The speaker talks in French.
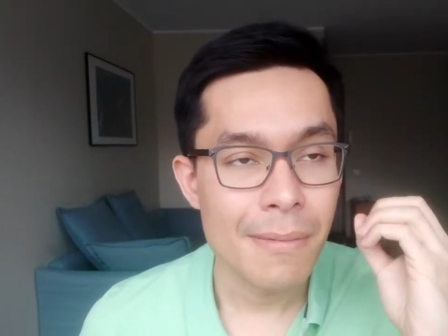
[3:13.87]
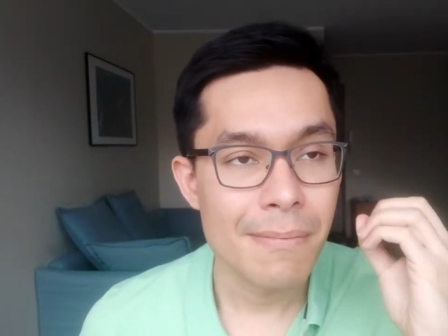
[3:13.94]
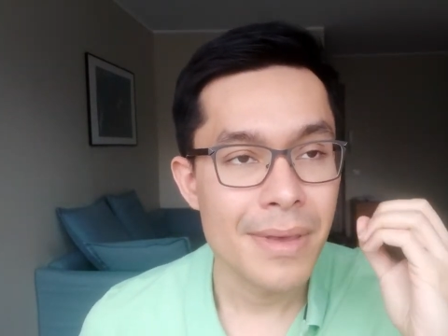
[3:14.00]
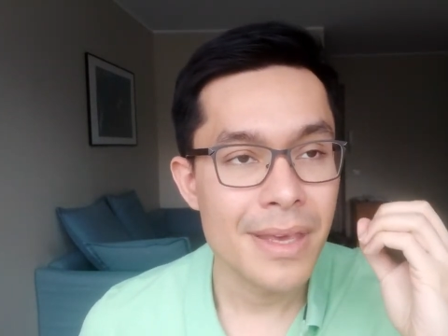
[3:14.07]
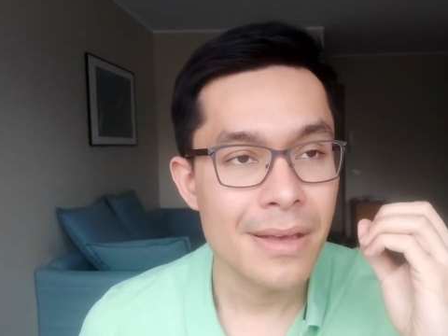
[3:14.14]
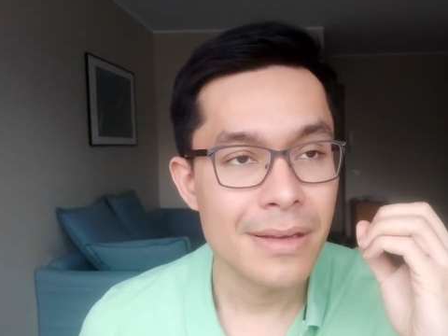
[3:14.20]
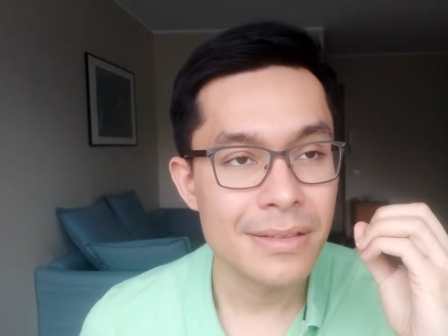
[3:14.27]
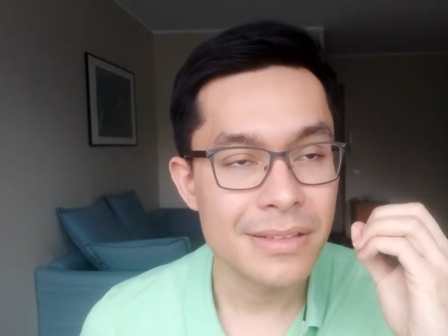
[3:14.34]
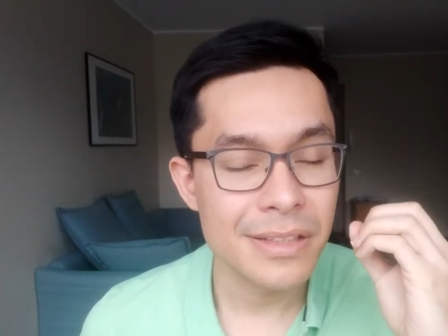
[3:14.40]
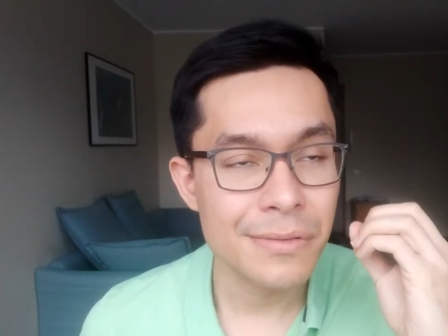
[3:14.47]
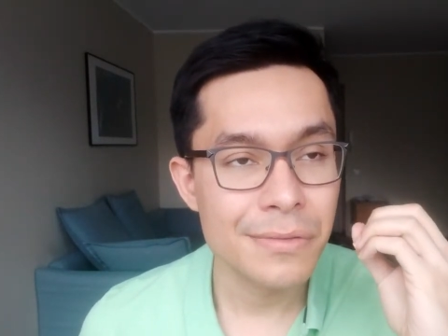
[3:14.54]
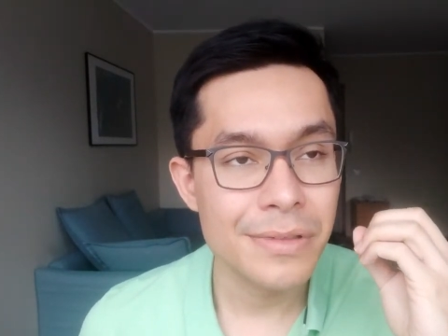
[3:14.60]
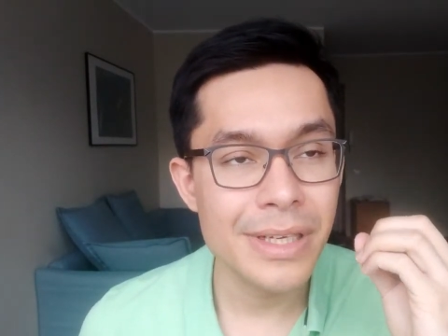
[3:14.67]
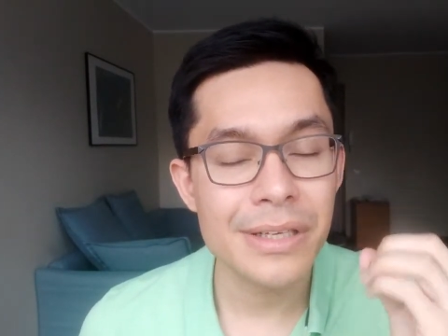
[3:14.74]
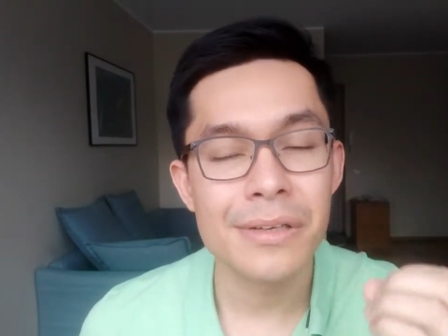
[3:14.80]
mais euh, si
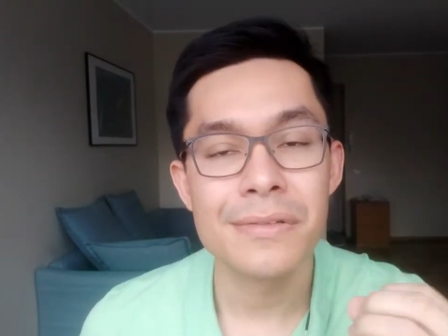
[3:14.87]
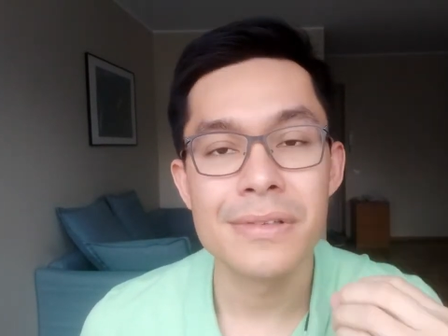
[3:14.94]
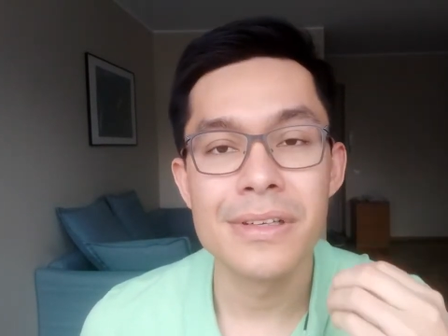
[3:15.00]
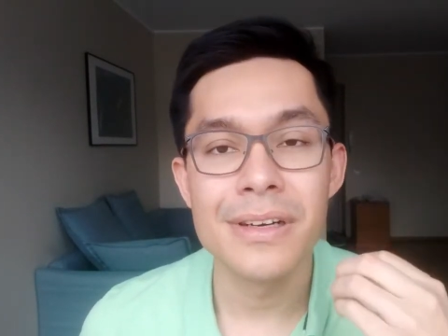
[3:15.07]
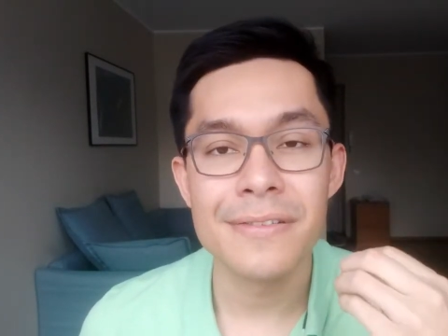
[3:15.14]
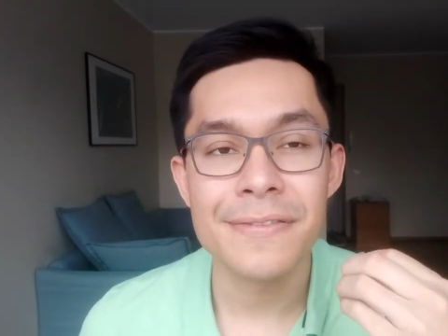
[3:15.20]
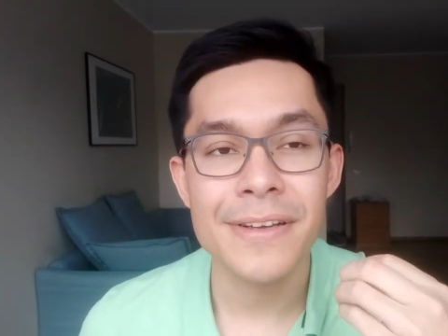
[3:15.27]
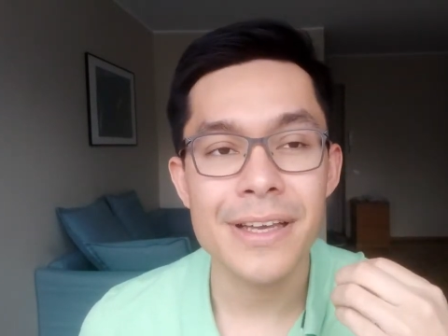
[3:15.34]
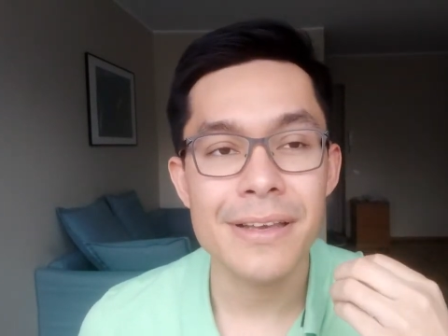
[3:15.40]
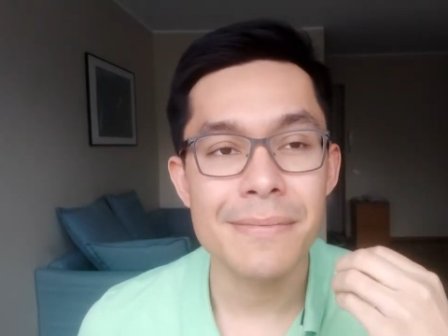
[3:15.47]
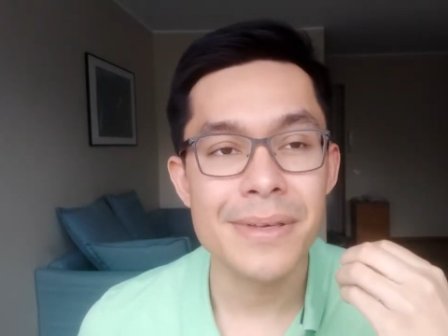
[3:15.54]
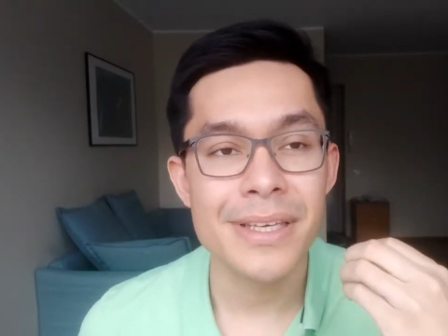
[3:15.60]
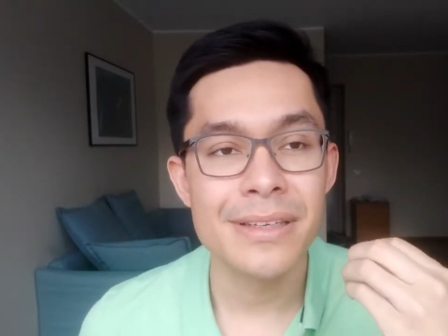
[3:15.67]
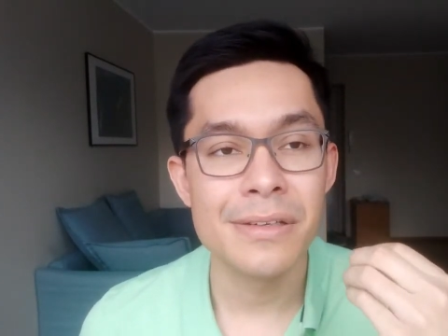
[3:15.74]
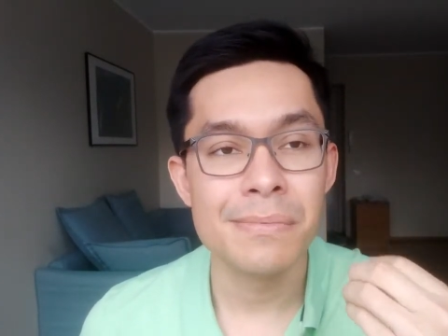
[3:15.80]
vous voulez que votre grand frère eh
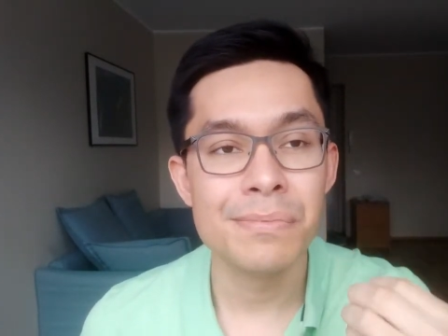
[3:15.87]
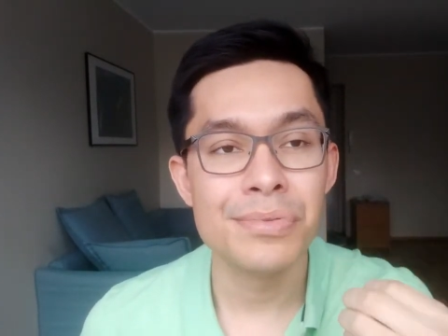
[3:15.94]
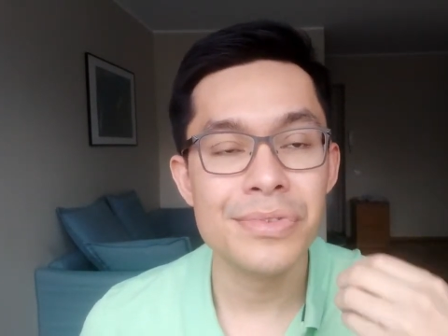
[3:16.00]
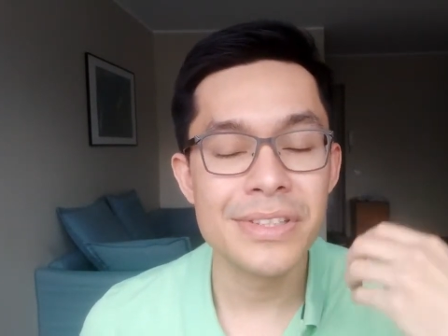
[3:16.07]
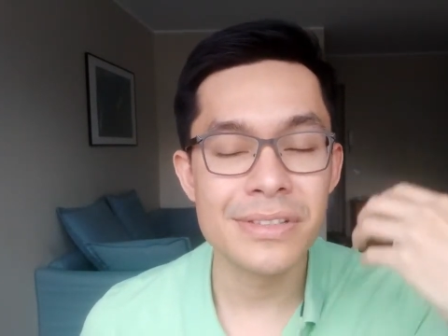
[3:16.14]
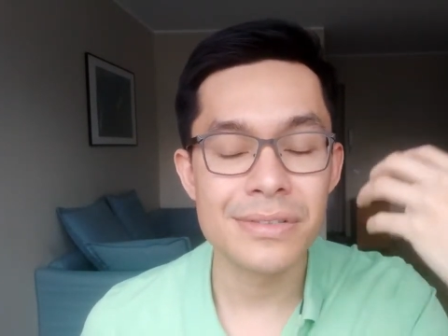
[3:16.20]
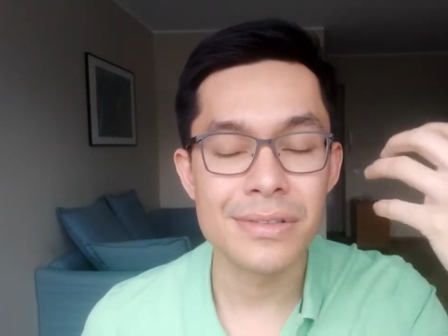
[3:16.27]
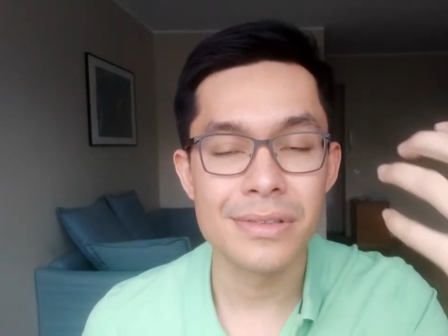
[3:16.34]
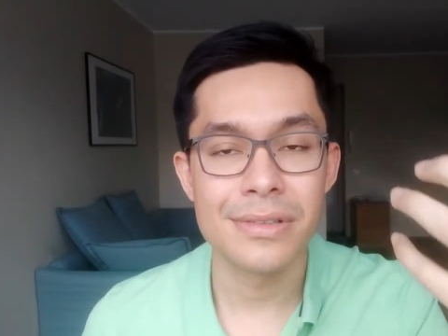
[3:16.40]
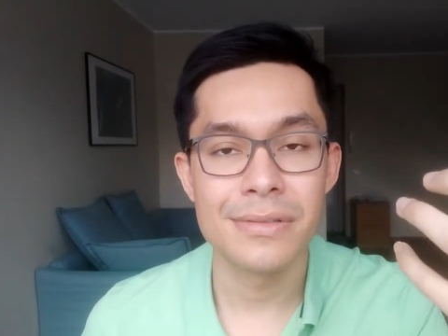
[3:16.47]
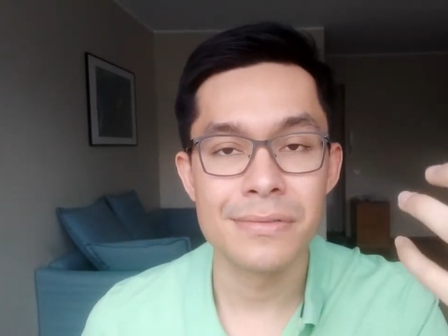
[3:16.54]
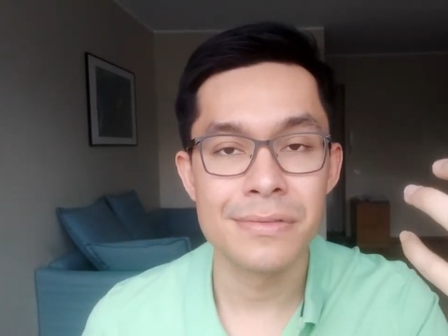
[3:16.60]
bien, puisse euh,